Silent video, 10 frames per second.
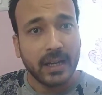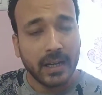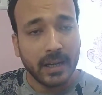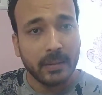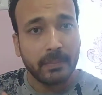
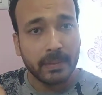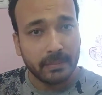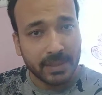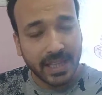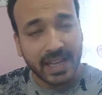
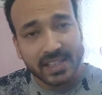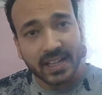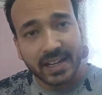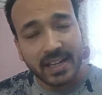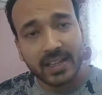बताया
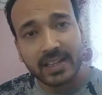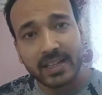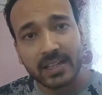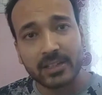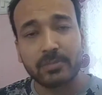जा रहा है
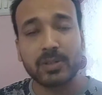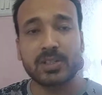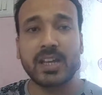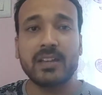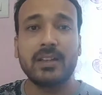कि इसमें
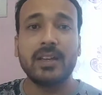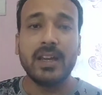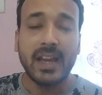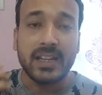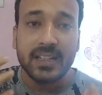शायद
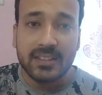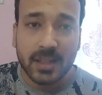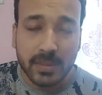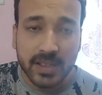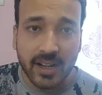इंडियंस
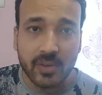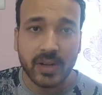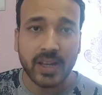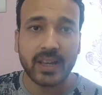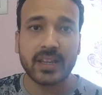का मजाक
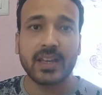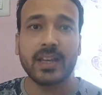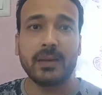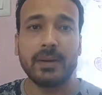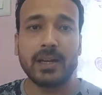उड़ाया गया
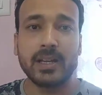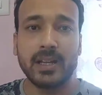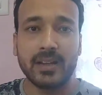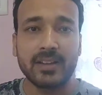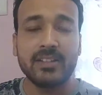है हमारे
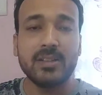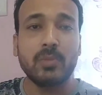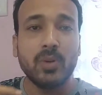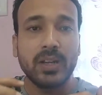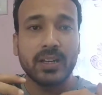अंग्रेज़ी
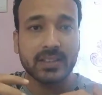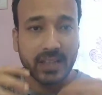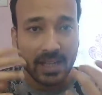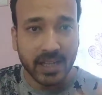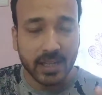बोलने के
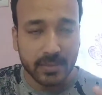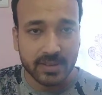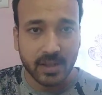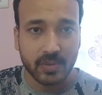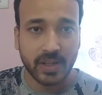तरीके का
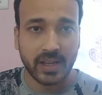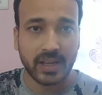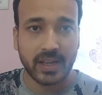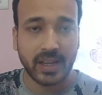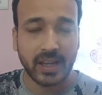मजाक उड़ाया
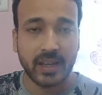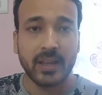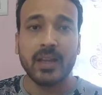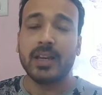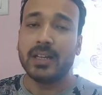गया है
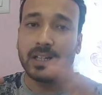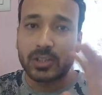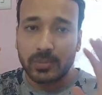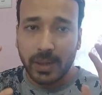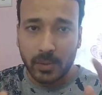
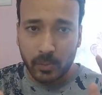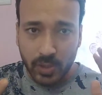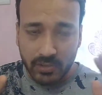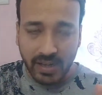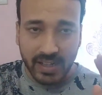तो मैं आपको
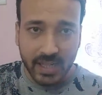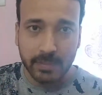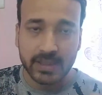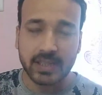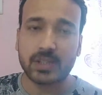पूरा वाक़
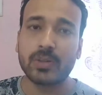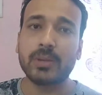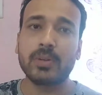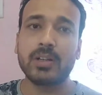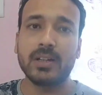बताता हूँ
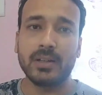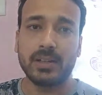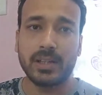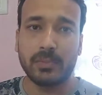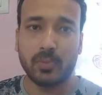कि पूरा
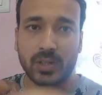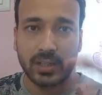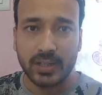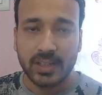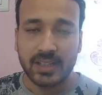ये
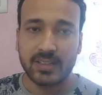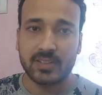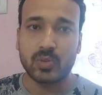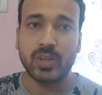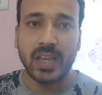पूरा
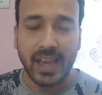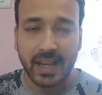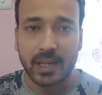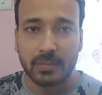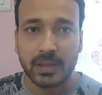स्टोरी
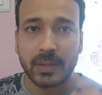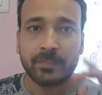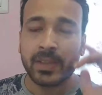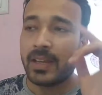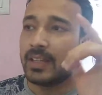है कब की
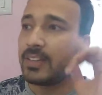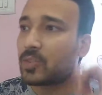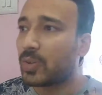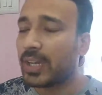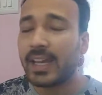ये
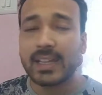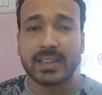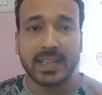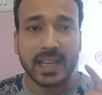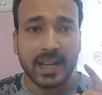स्टोरी है
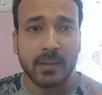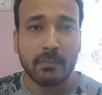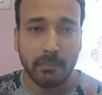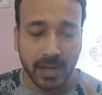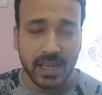तेरह
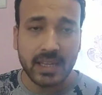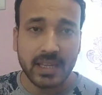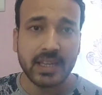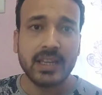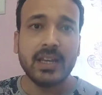मई
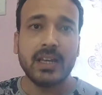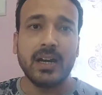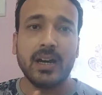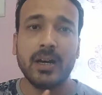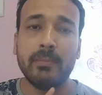की
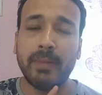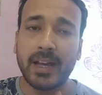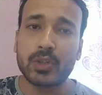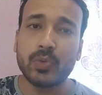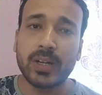
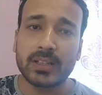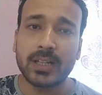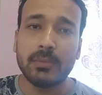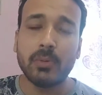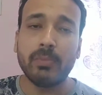मैच हुआ
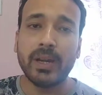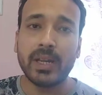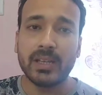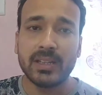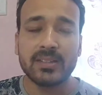था
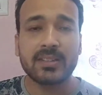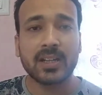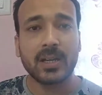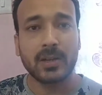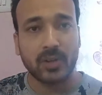मुंबई इंडियंस
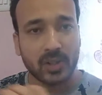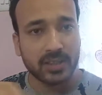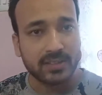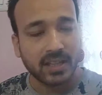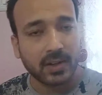का
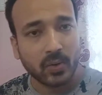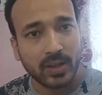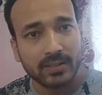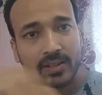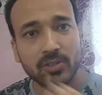राजस्थान
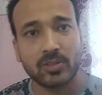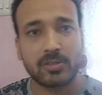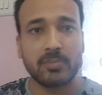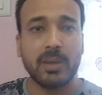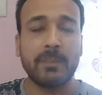रॉयल्स से
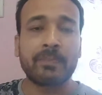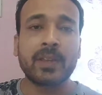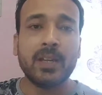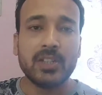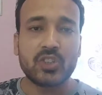जिसमें
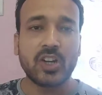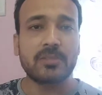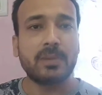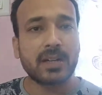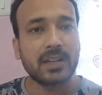
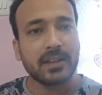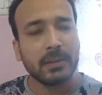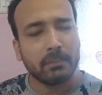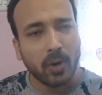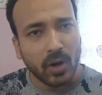जॉस बटलर
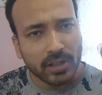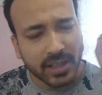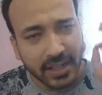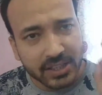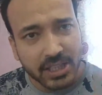ने
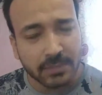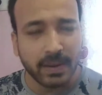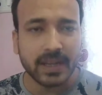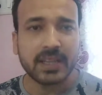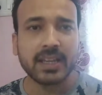बहुत अच्छी
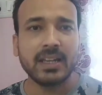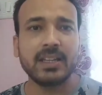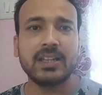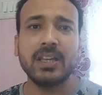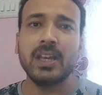पारी
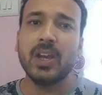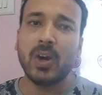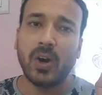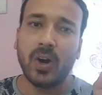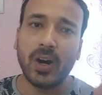खेली थी
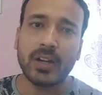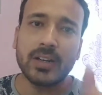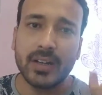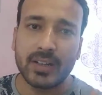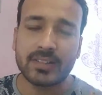और
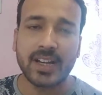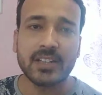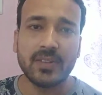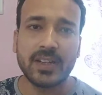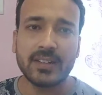
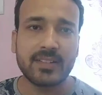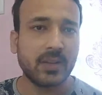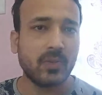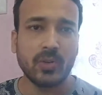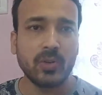सात विकेट से
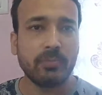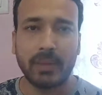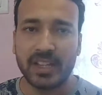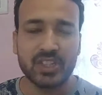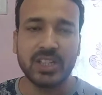वो लोग
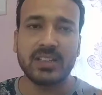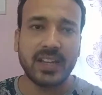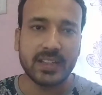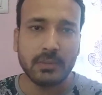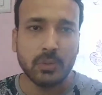मैच जीत
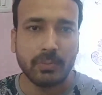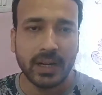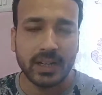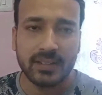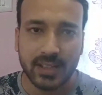गए थे मुंबई
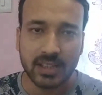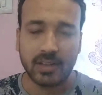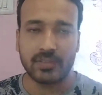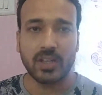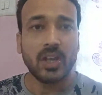इंडियंस की
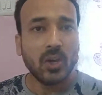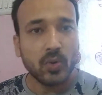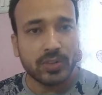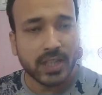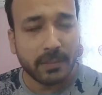तरफ से
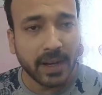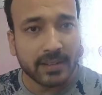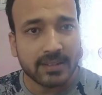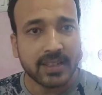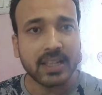उसके
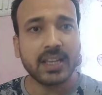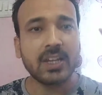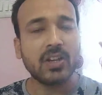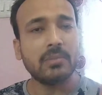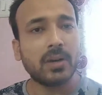बाद से
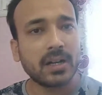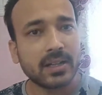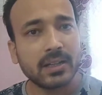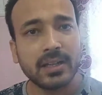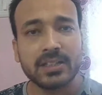इयन
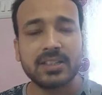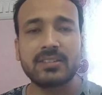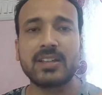मागिन ने जिस